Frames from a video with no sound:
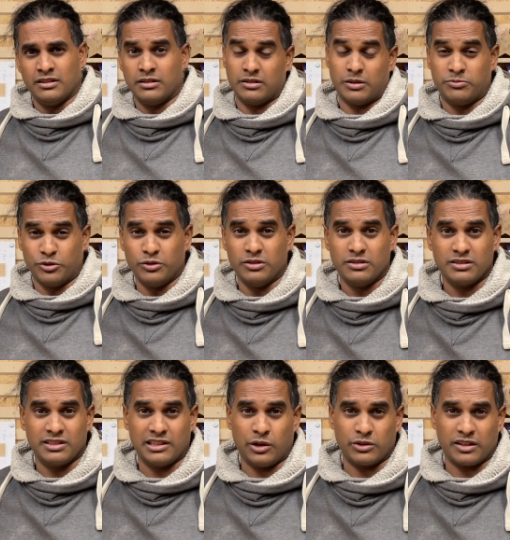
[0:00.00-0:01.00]
obwohl
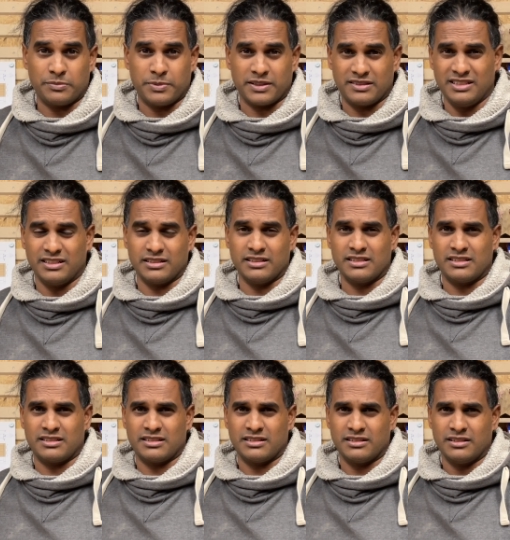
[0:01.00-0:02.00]
genau das passiert
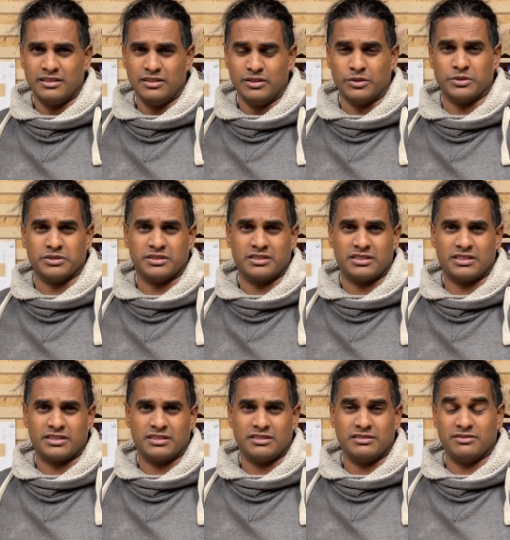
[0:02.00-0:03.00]
ist.
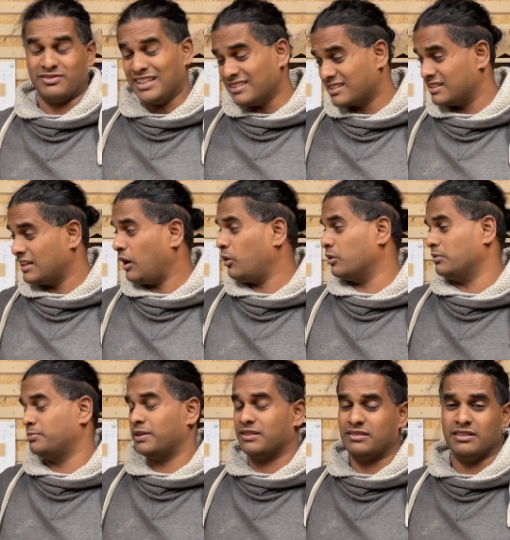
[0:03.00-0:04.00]
Und was genau
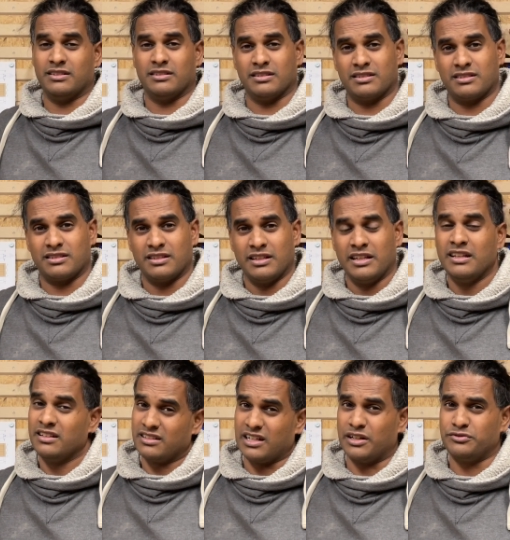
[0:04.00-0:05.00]
passiert ist,
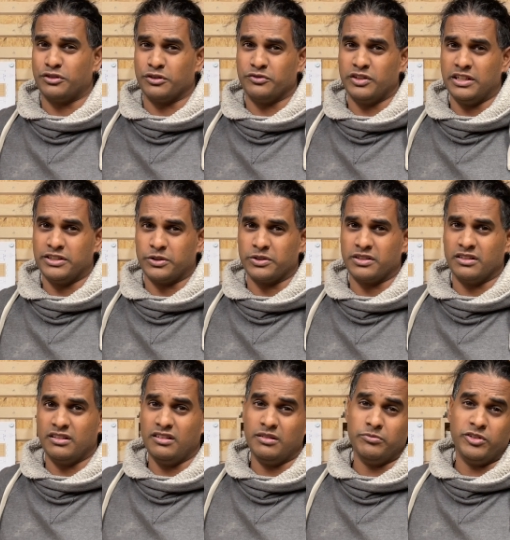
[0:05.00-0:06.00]
davon will ich euch in
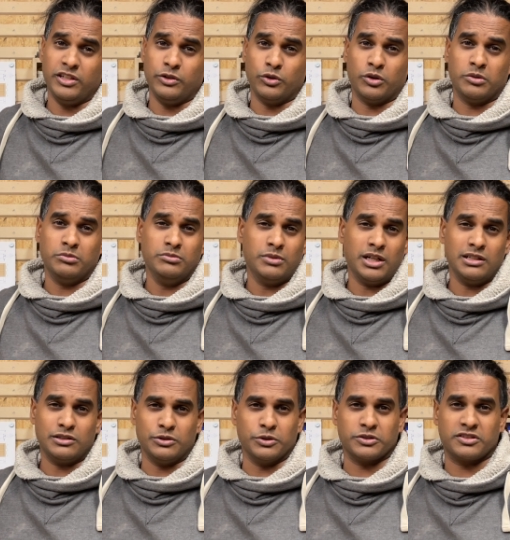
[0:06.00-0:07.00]
diesem Video mal
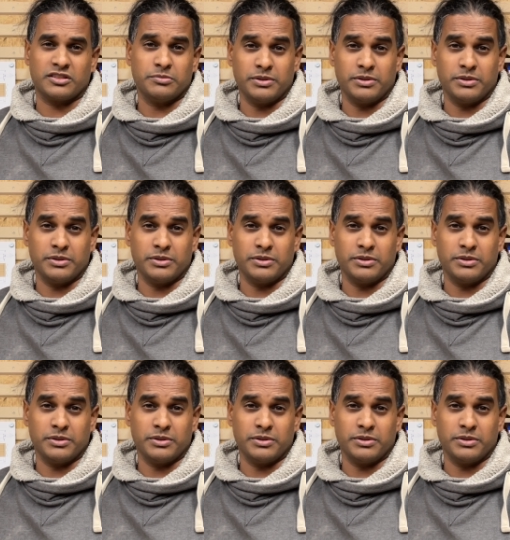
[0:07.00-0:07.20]
kurz